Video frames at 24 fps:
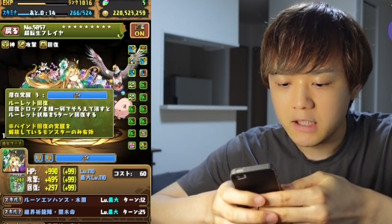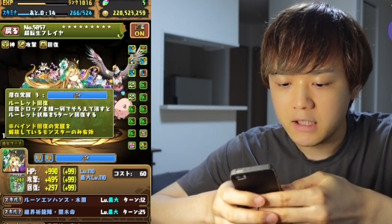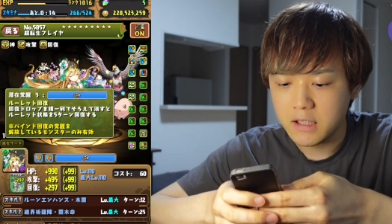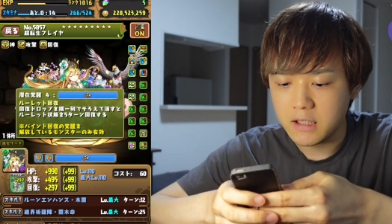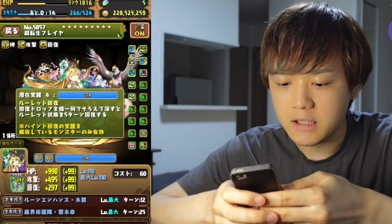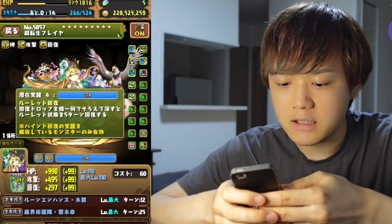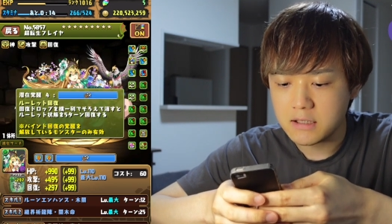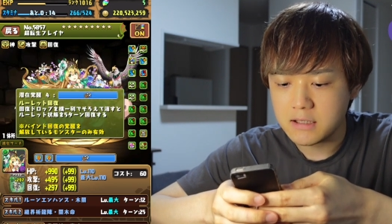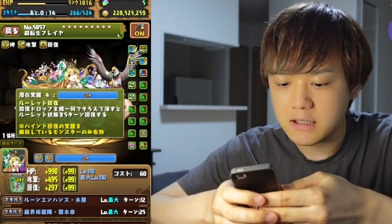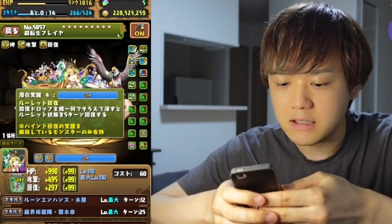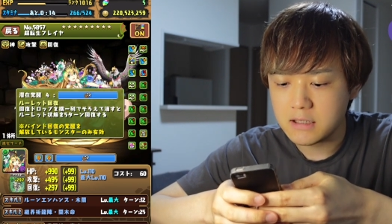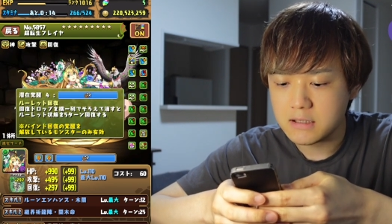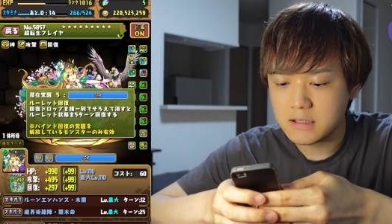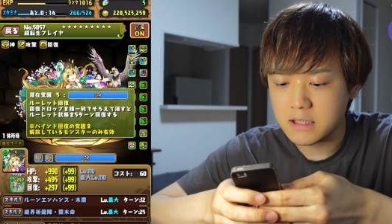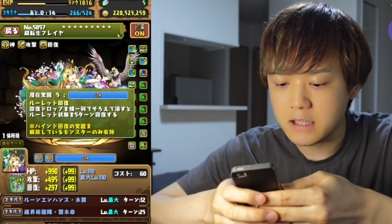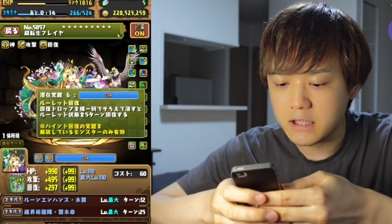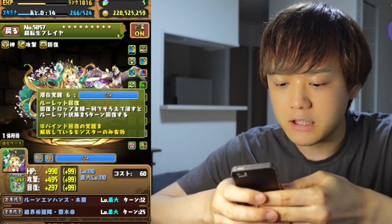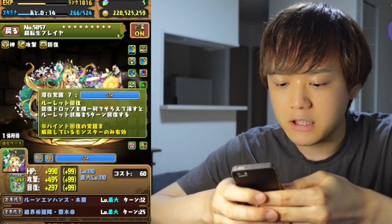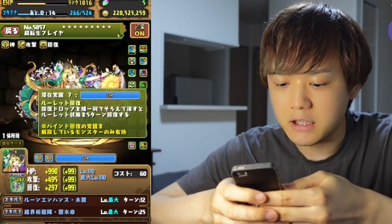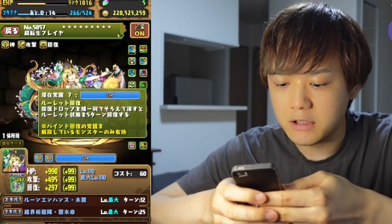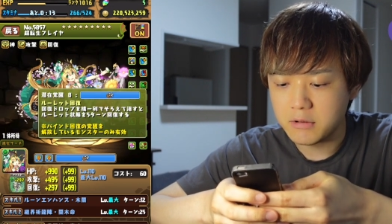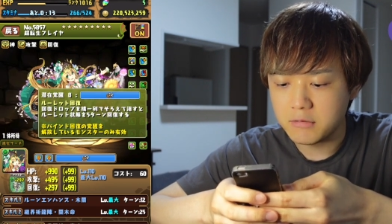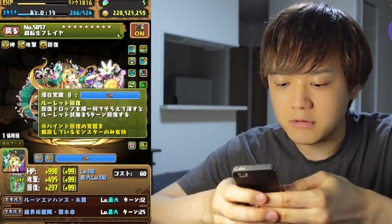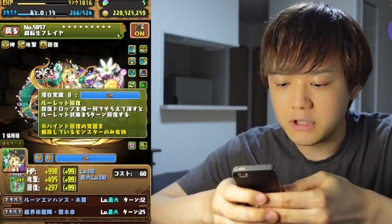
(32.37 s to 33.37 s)
えー、潜
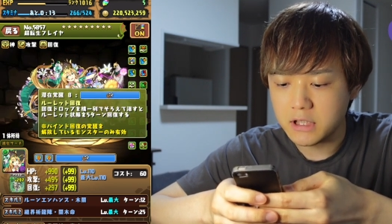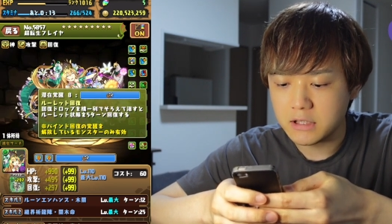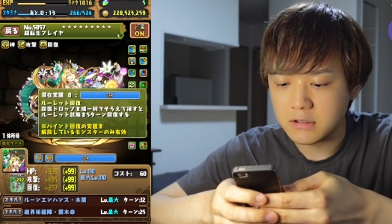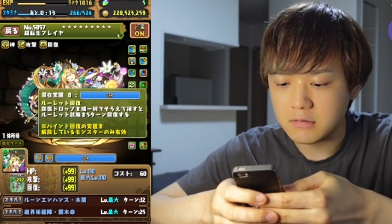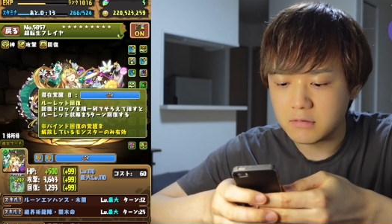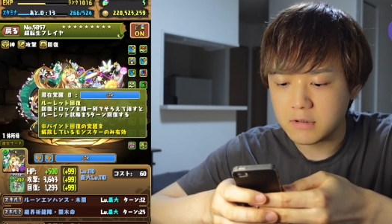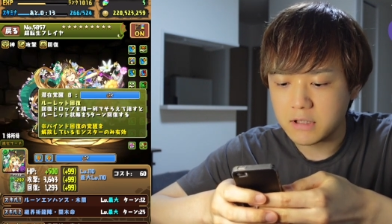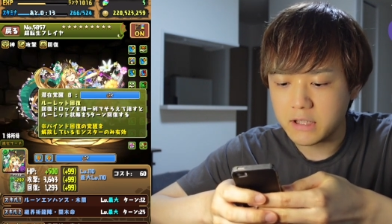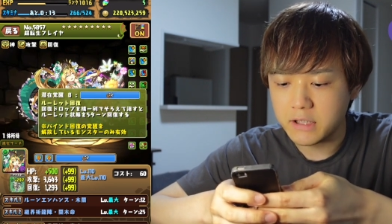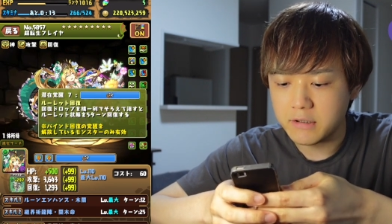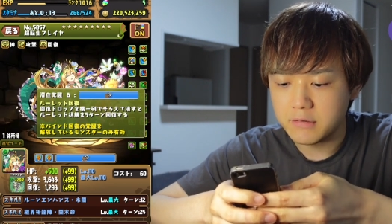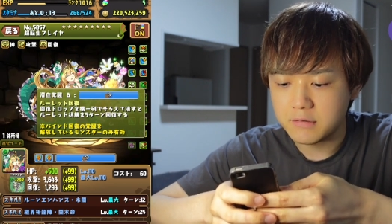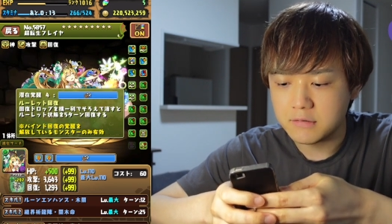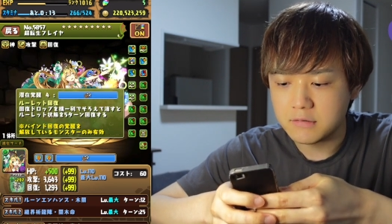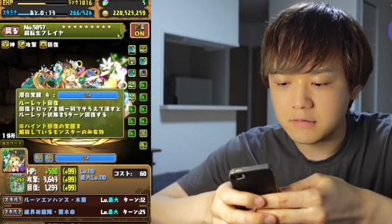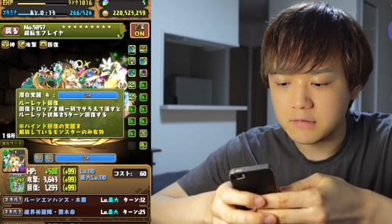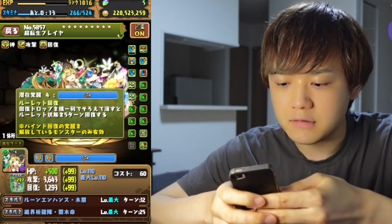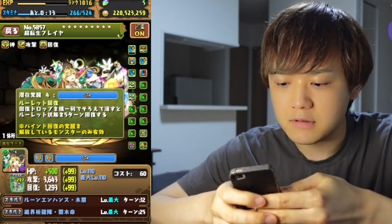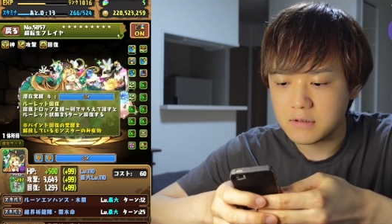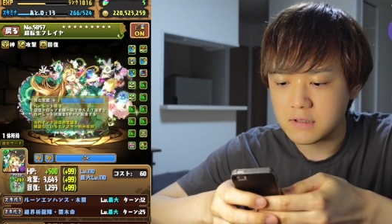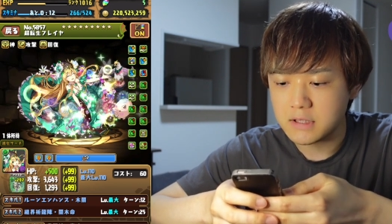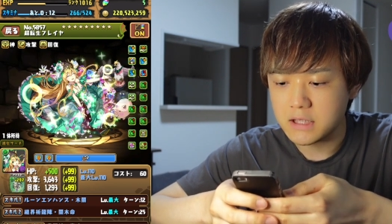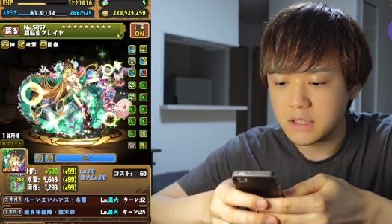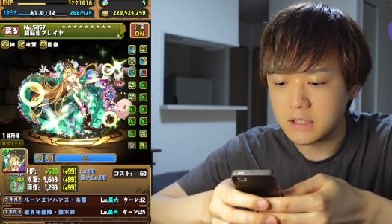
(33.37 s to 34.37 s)
在にルーレット回復
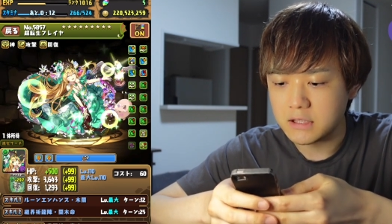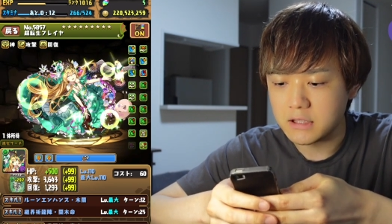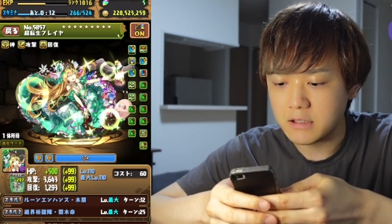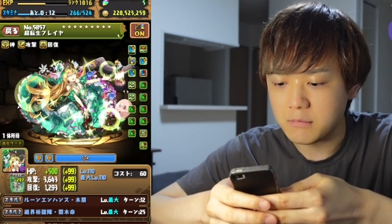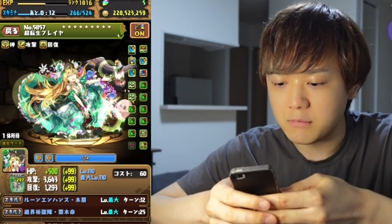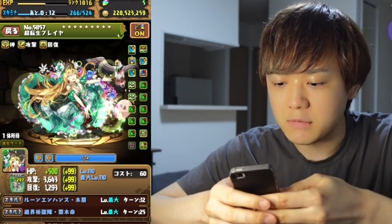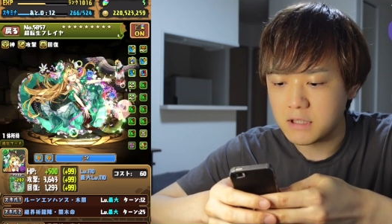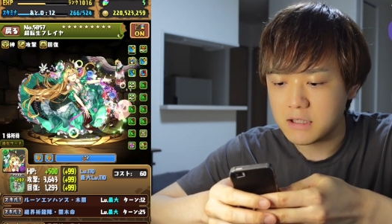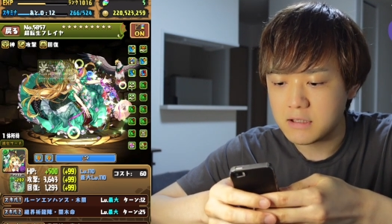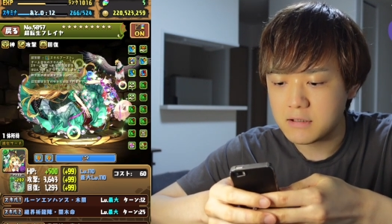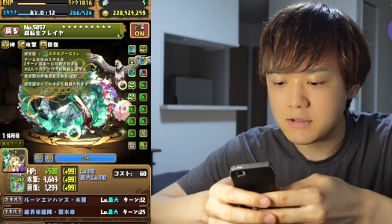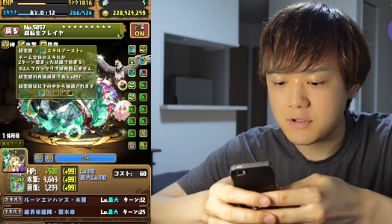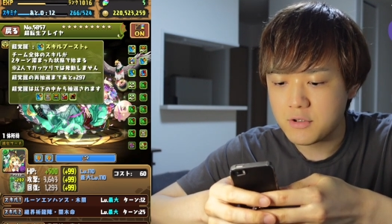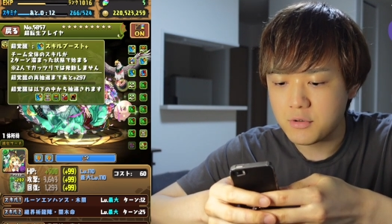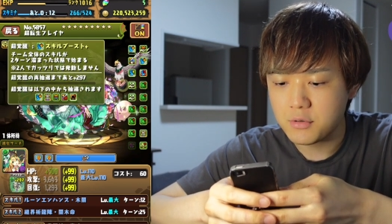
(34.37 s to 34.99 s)
をつけてます。